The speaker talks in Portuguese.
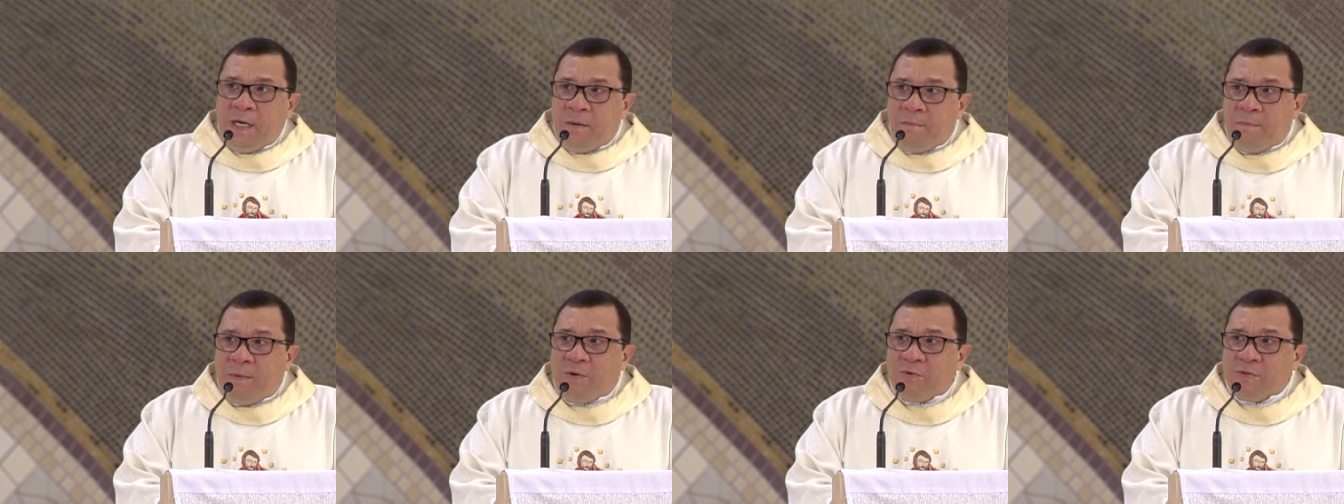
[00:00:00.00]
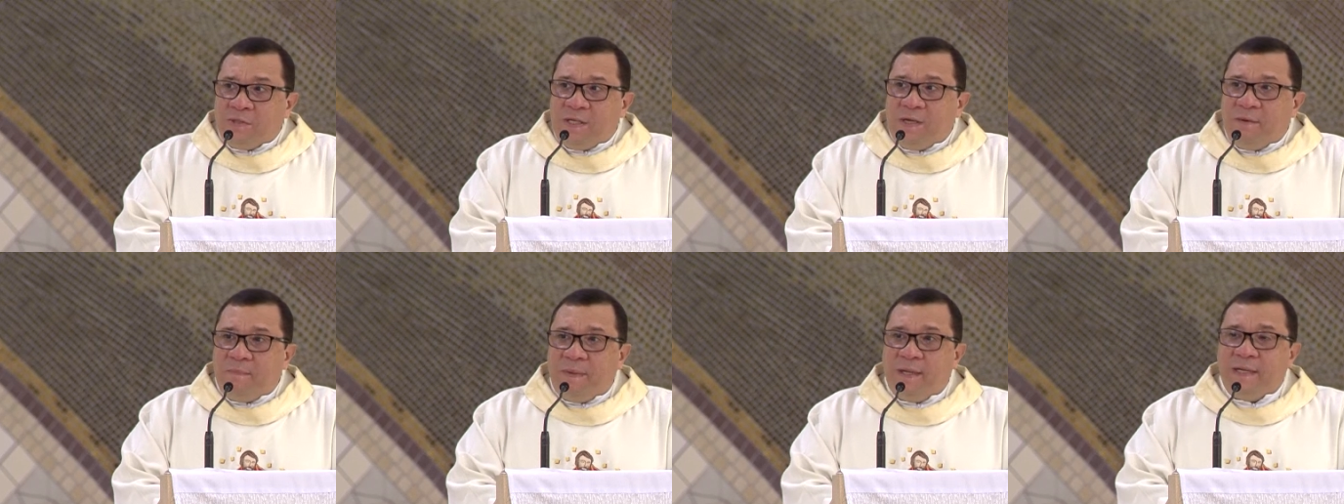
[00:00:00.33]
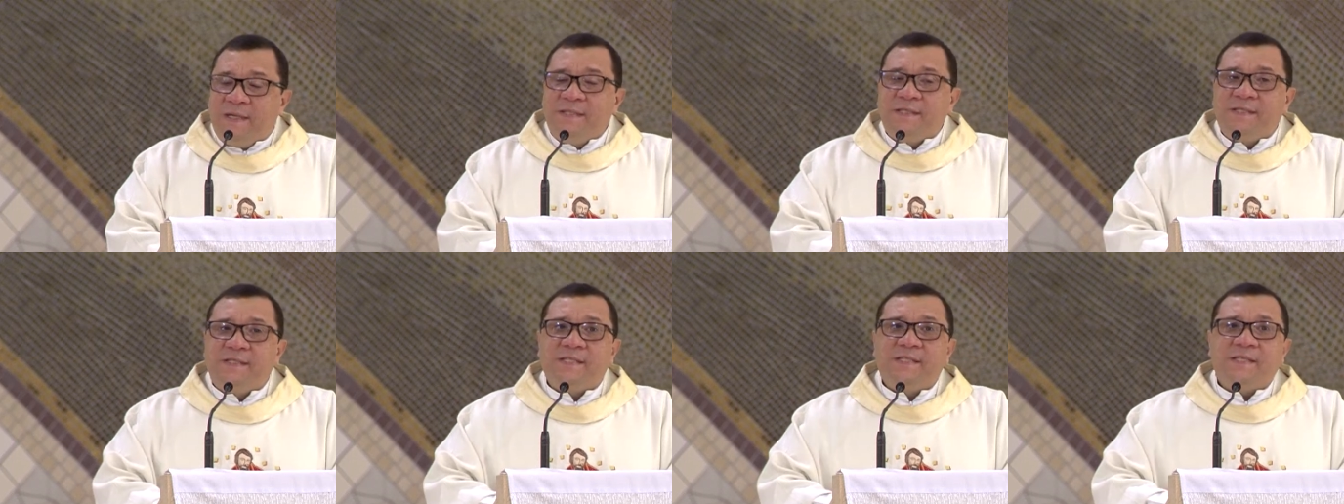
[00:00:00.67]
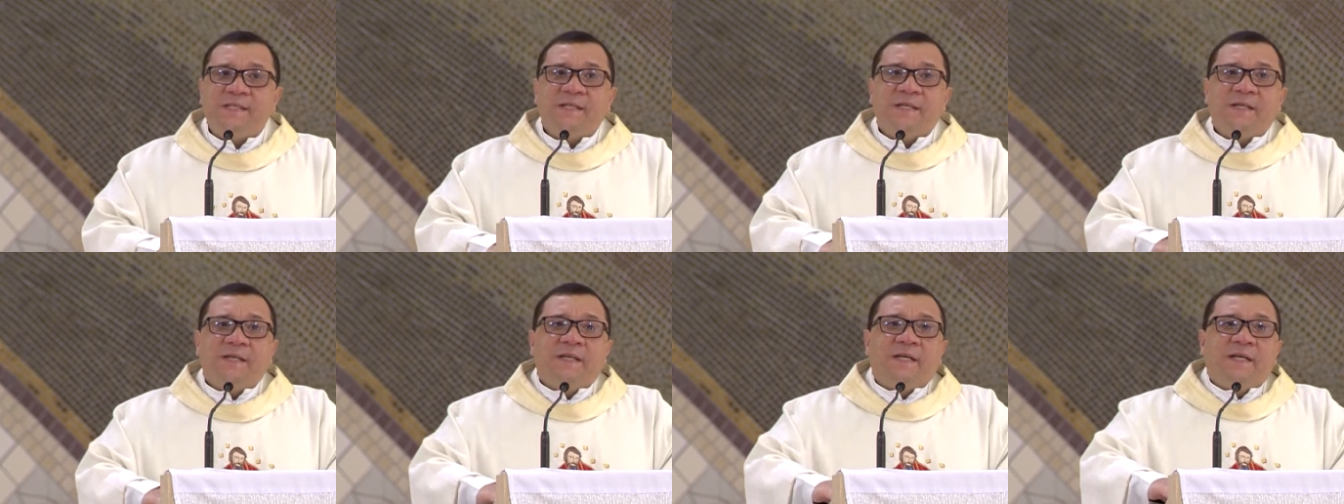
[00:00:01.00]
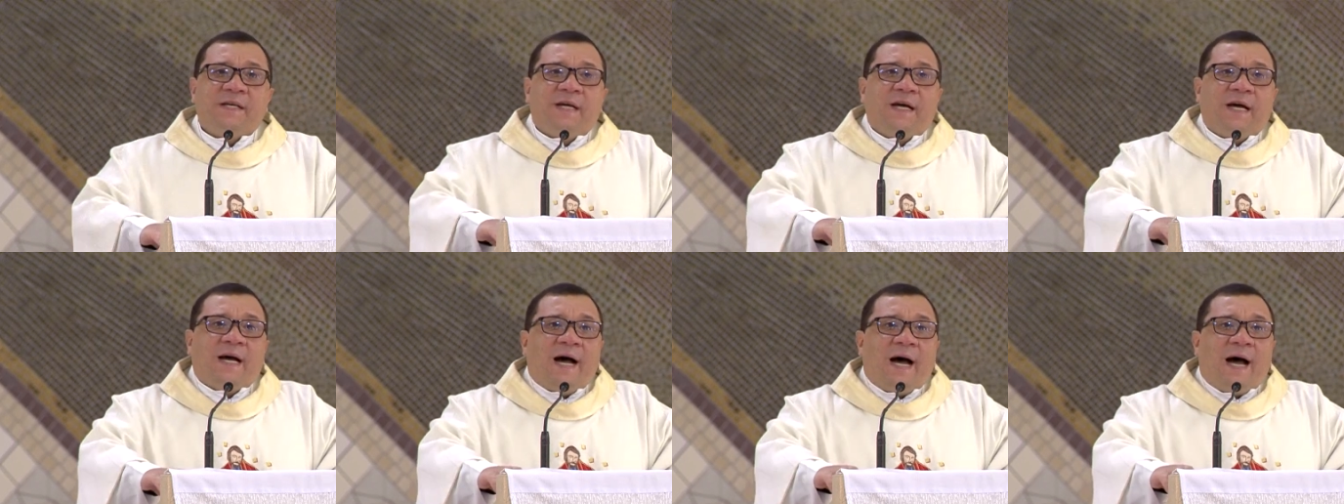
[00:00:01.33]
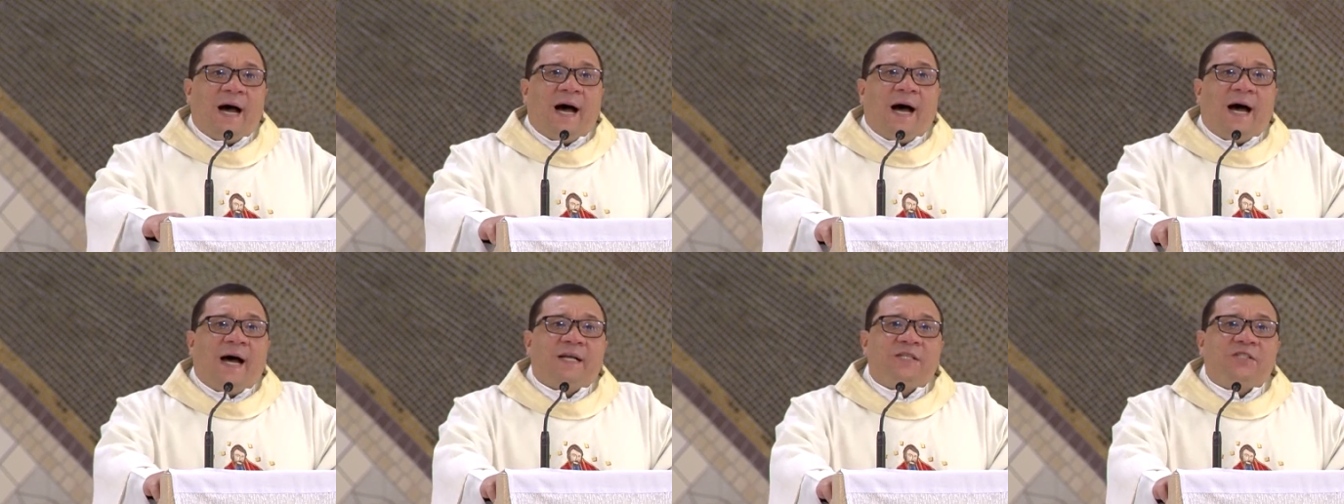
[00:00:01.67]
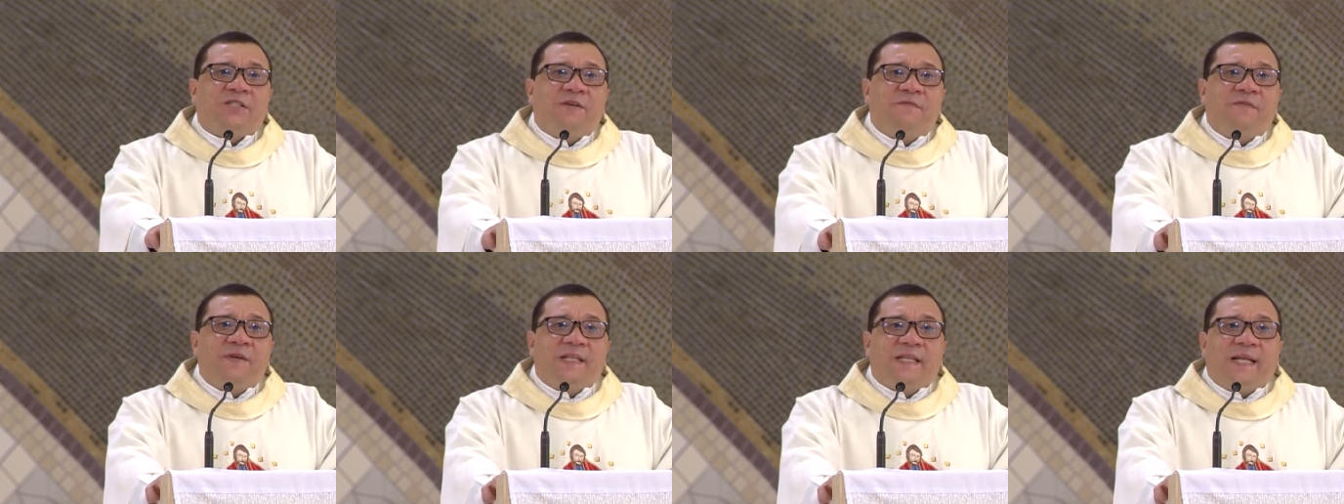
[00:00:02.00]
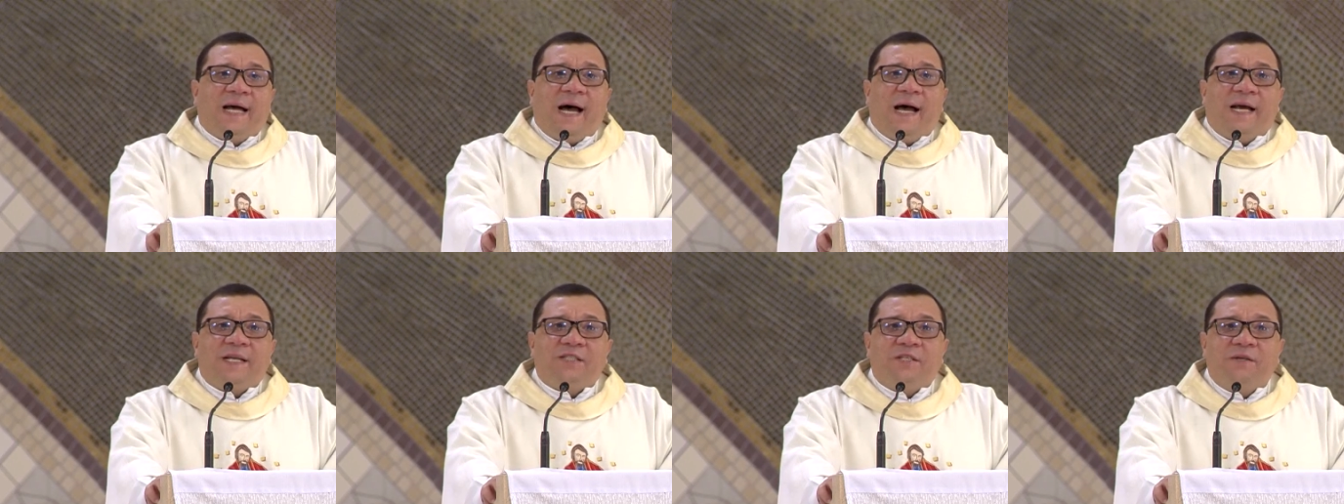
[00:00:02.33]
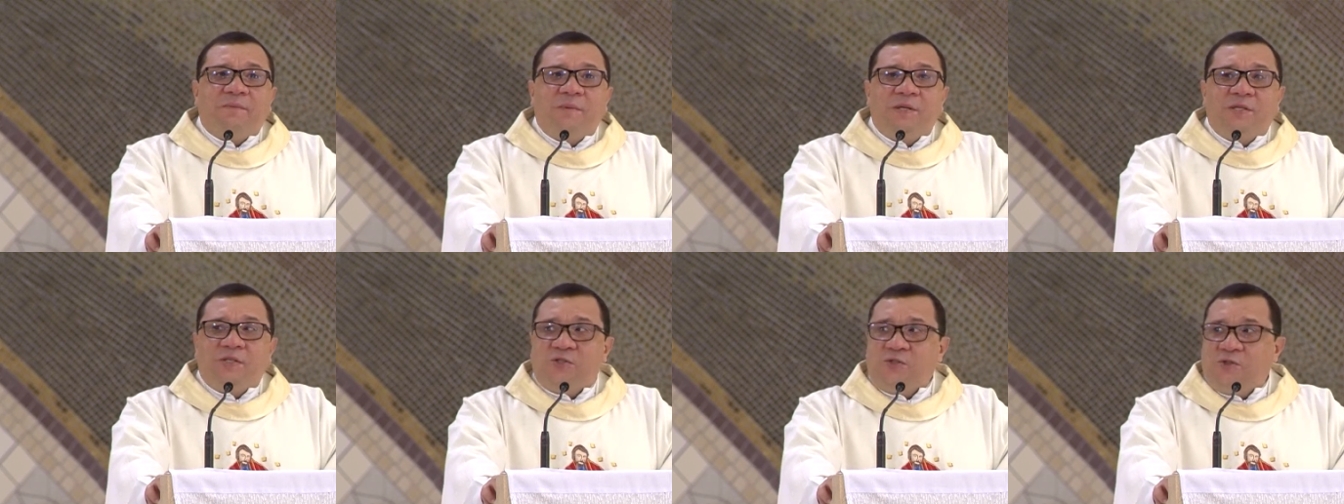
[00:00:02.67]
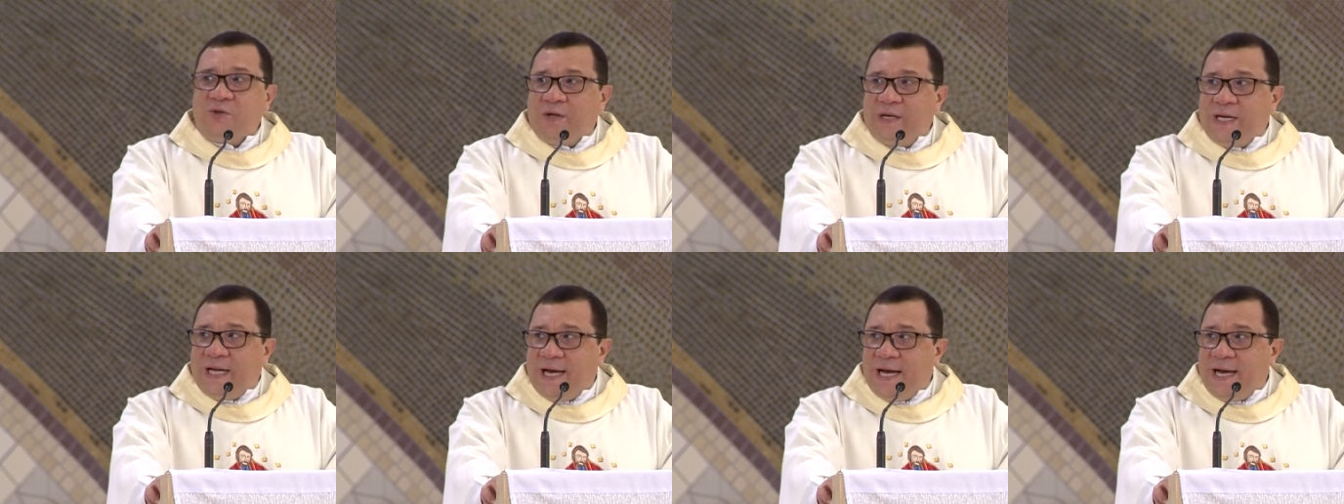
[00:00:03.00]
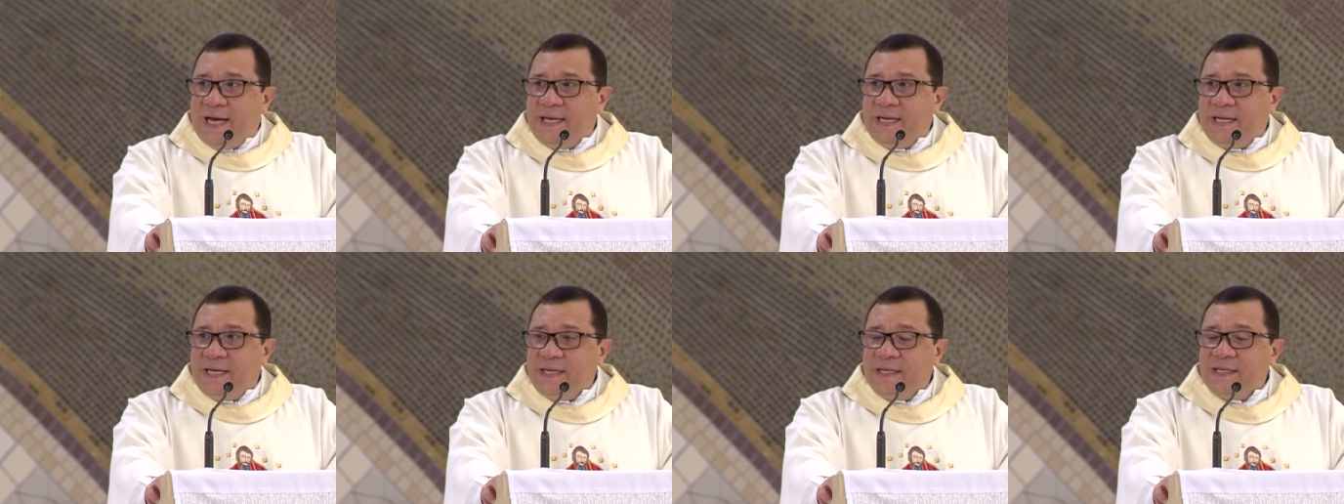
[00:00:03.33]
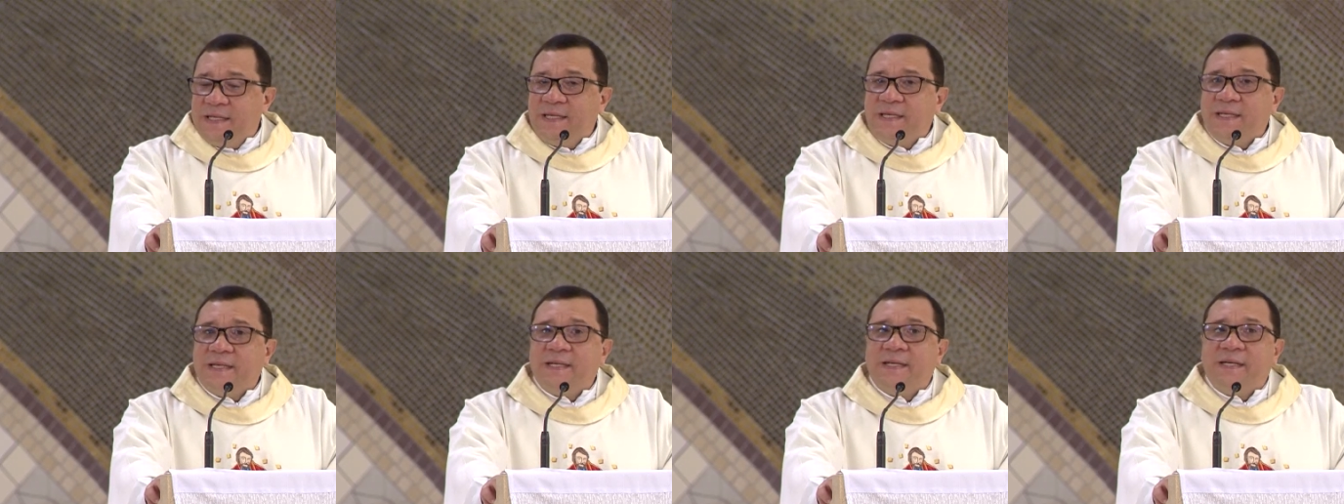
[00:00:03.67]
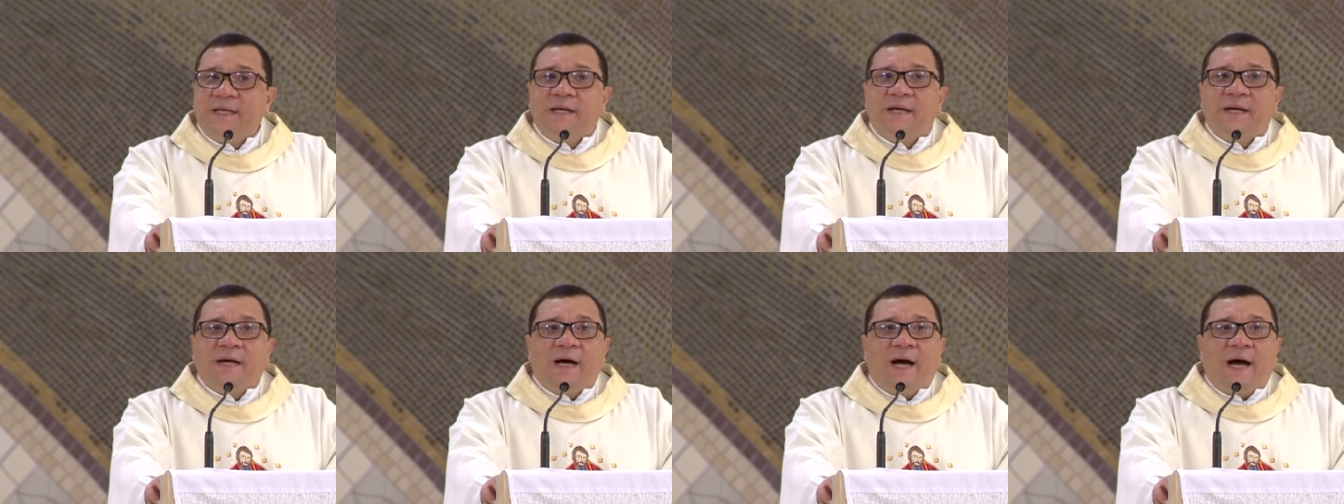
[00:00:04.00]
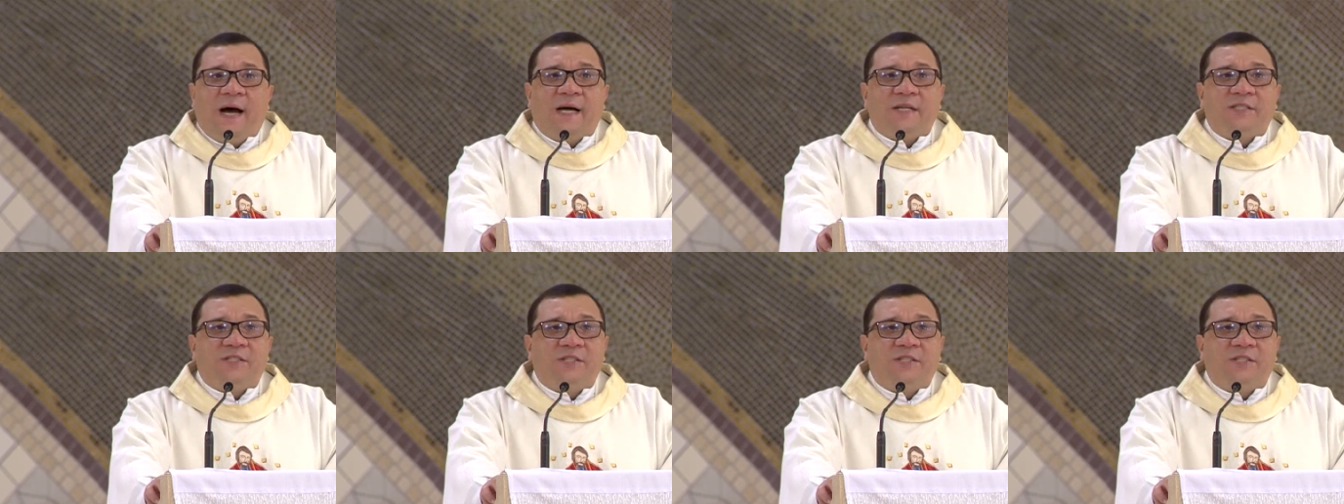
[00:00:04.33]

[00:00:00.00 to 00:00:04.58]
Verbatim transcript: Irmãos e irmãs, a atividade missionária, a